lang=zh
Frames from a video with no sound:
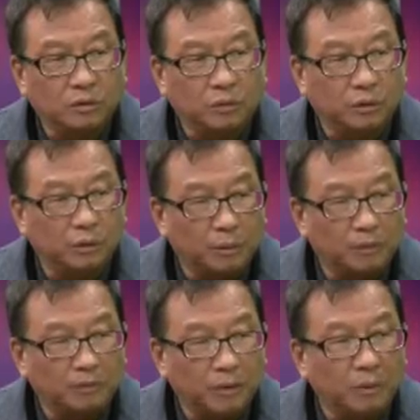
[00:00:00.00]
国的国
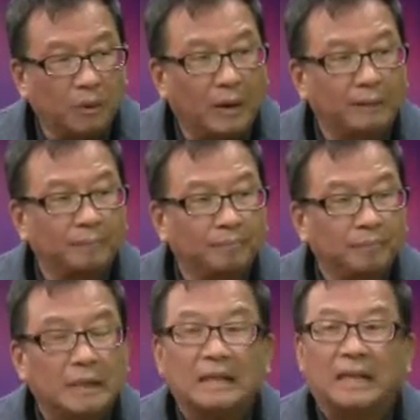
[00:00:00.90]
民文化，
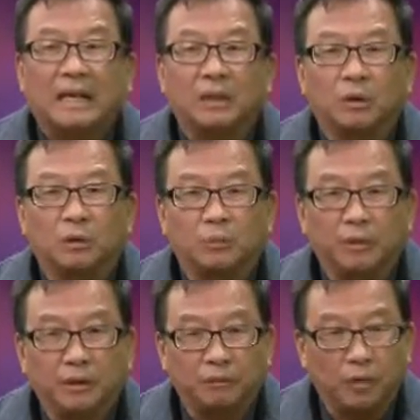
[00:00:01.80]
看到我
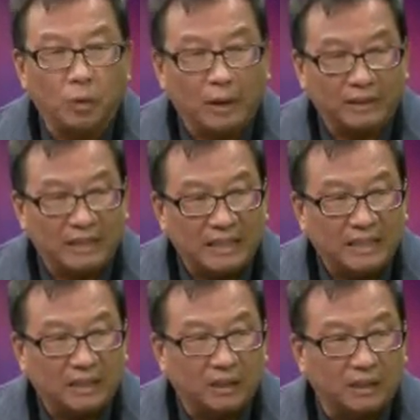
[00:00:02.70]
们一个文化的历
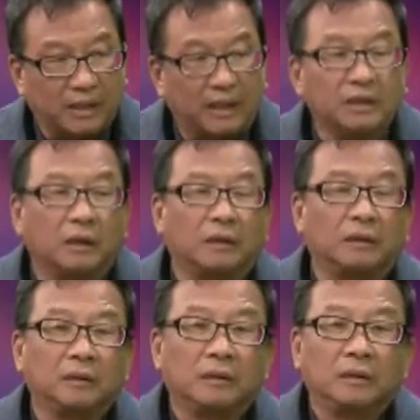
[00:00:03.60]
史的严格。
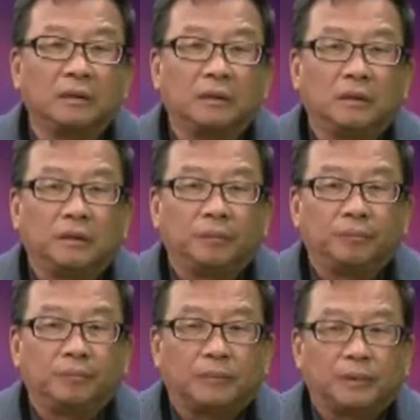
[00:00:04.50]

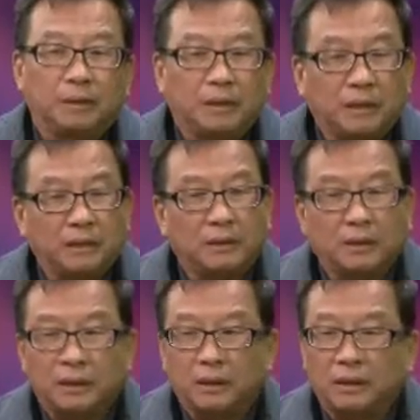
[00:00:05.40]
那么这一
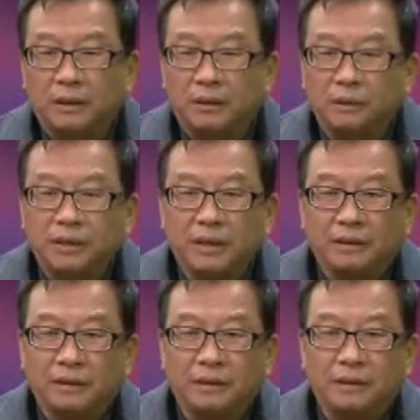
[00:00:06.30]
次由这样
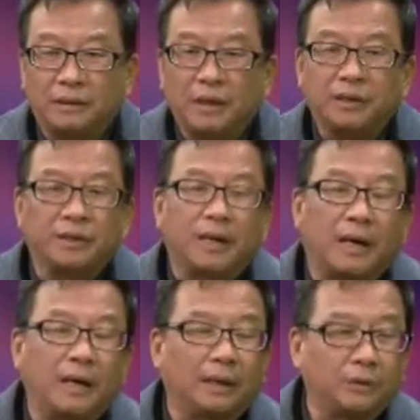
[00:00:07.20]
的一个电视
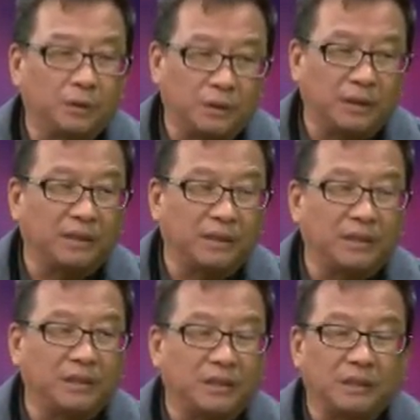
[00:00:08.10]
台来做这样一
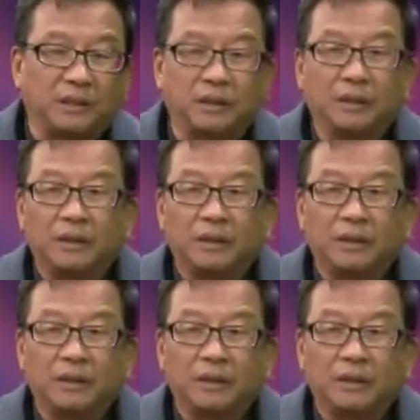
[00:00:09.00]
件事情，